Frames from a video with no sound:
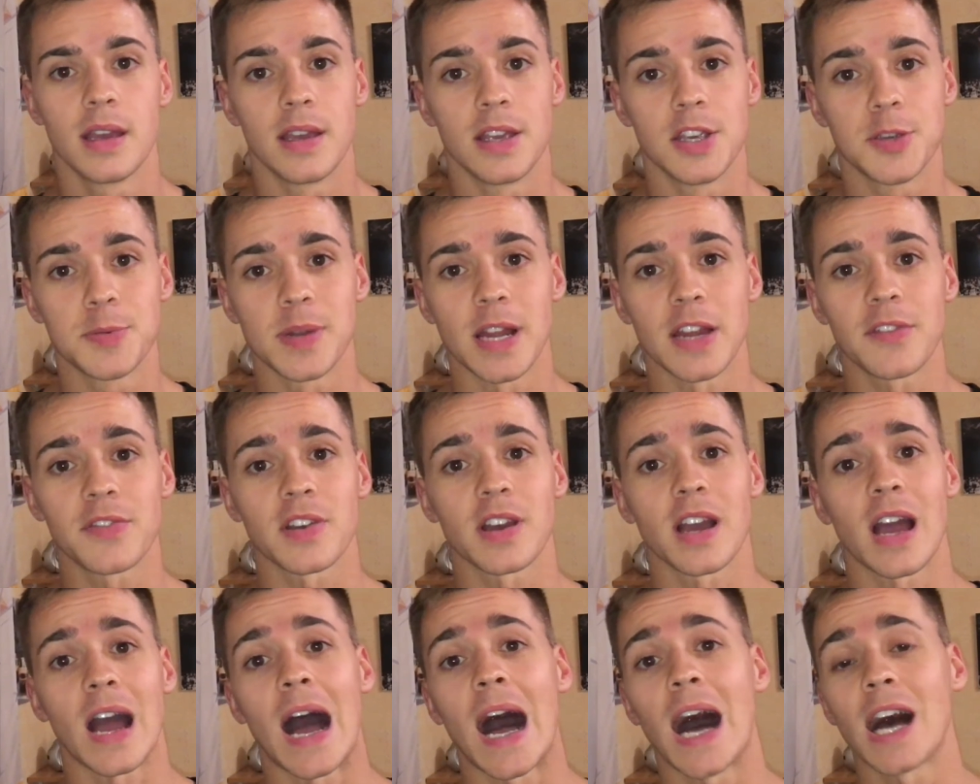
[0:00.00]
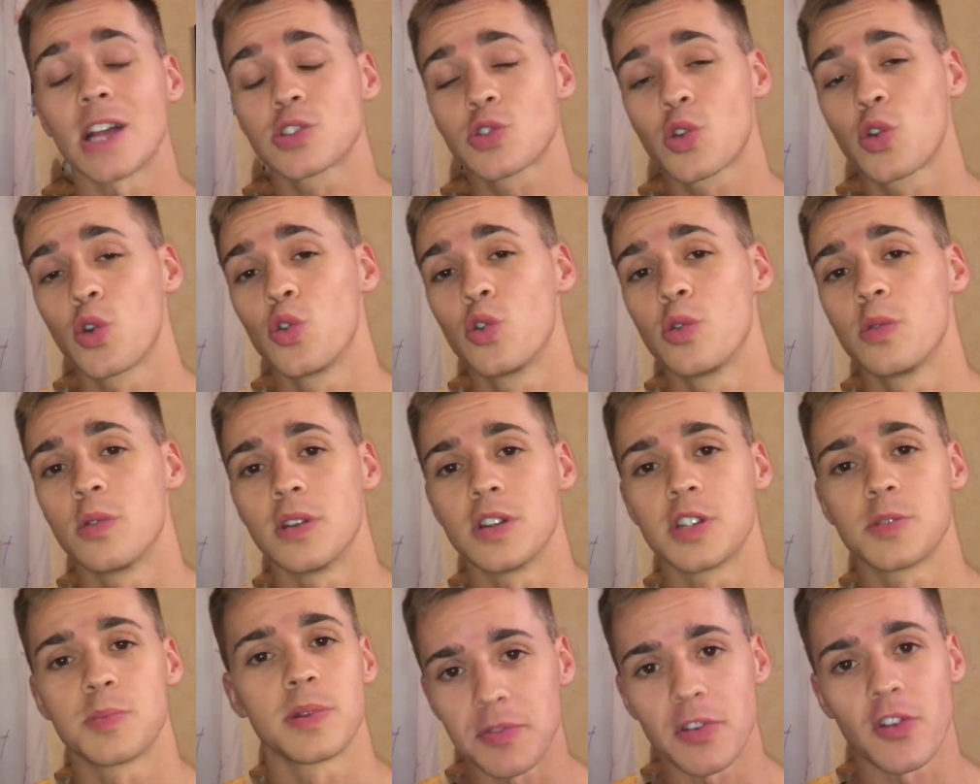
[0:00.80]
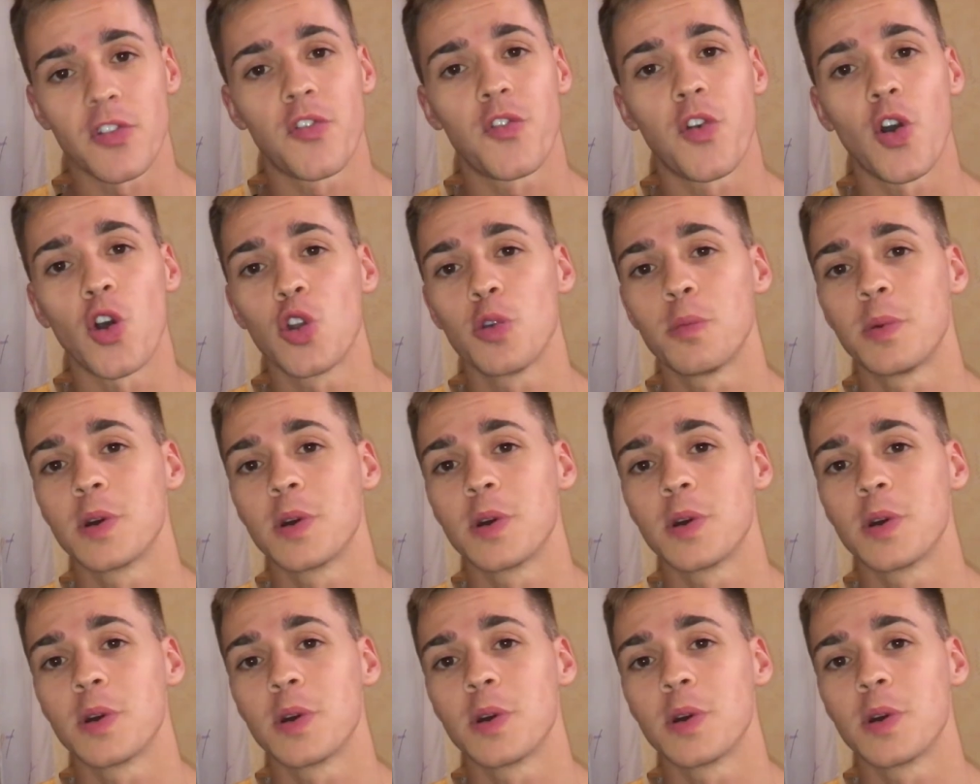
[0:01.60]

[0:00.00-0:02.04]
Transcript: ich bin einfach hardcore, ich bin einfach voll